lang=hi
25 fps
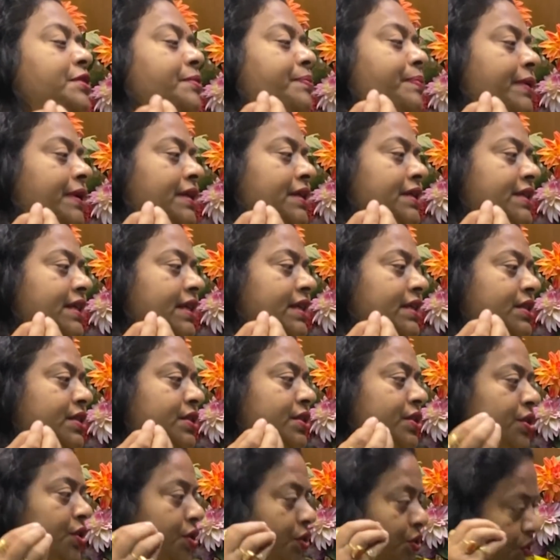
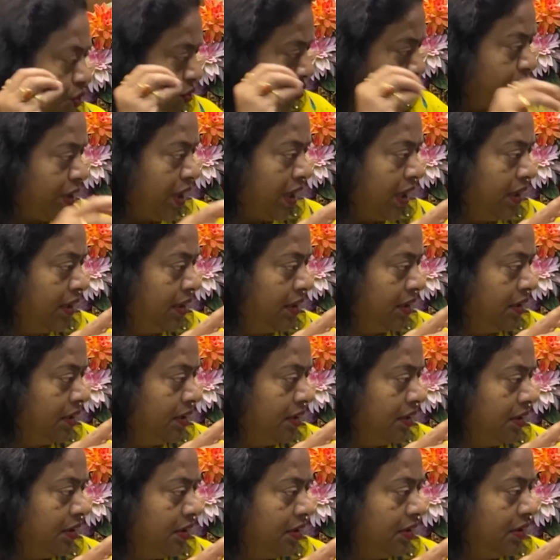डिपेंडेंट होना
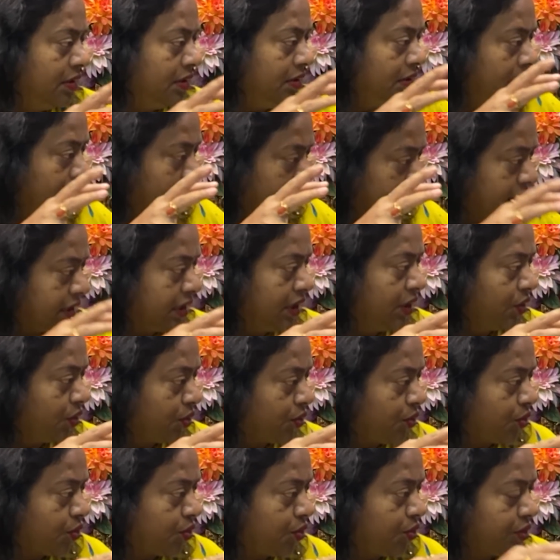लड़की
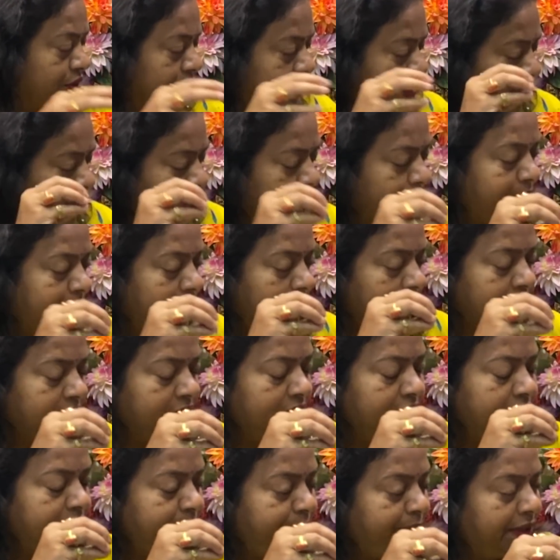लोगों को सेल्फ
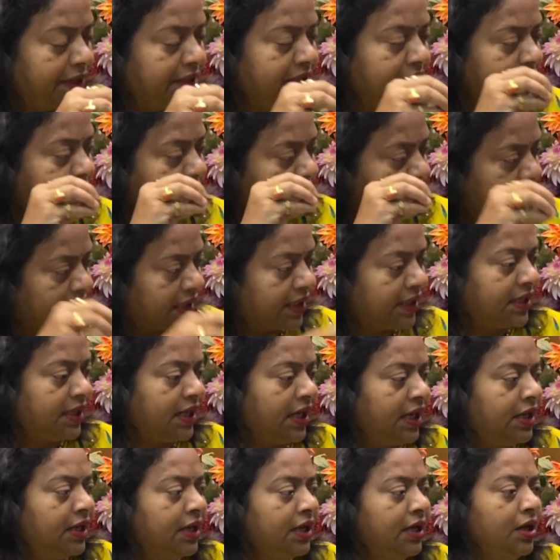डिपेंडेंट
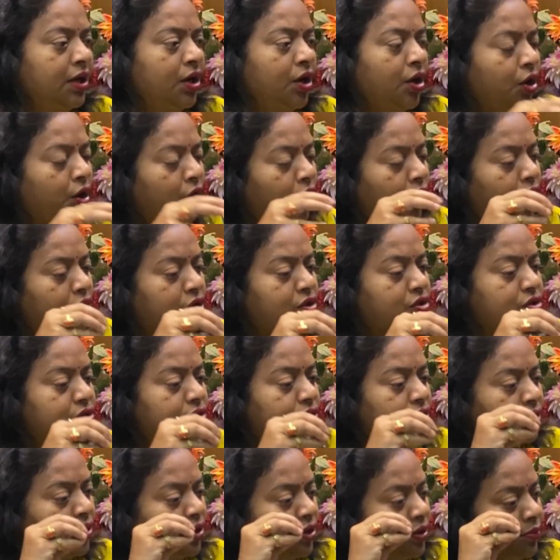करना और
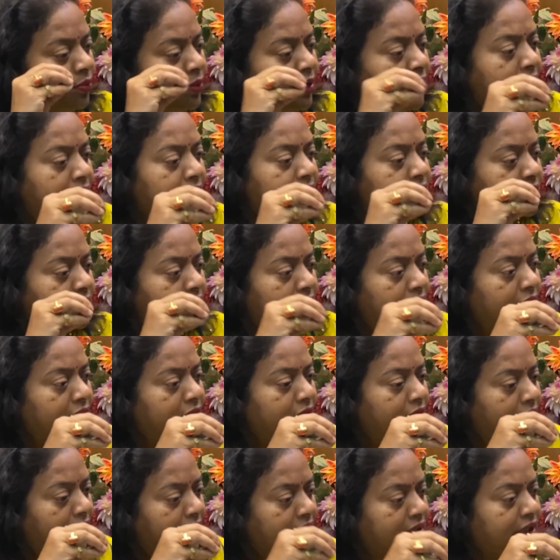
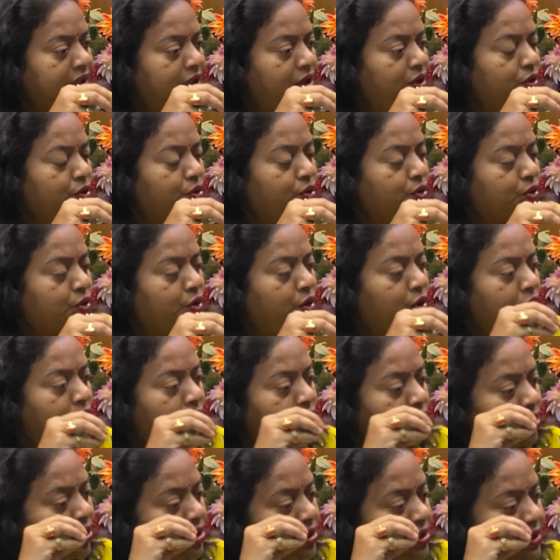लड़की लोगों को
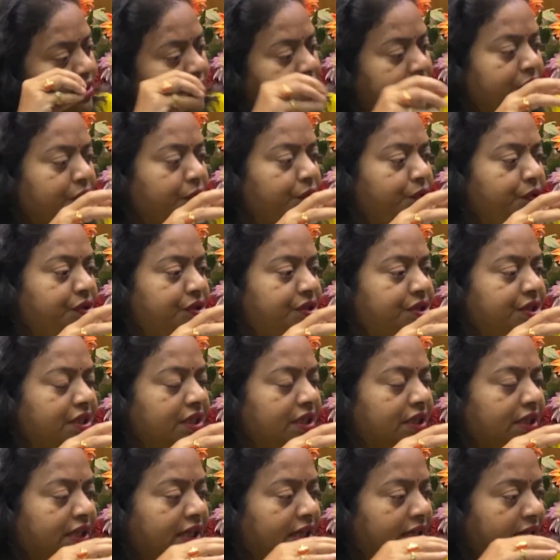
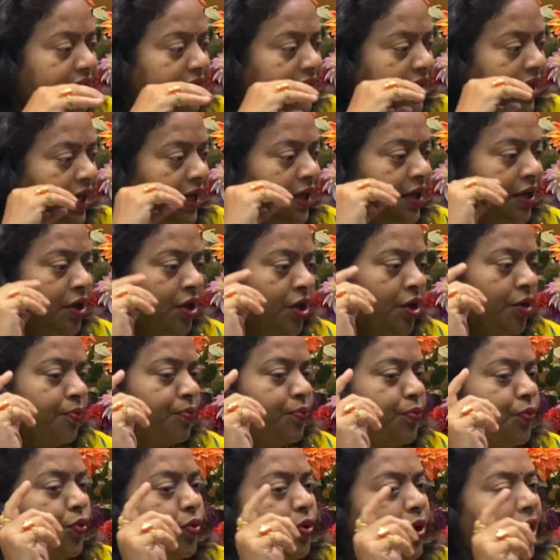सिक्योरिटी के लिए
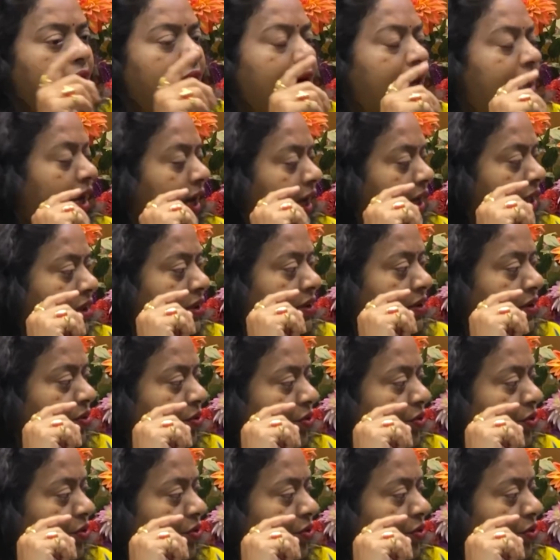पूरा रात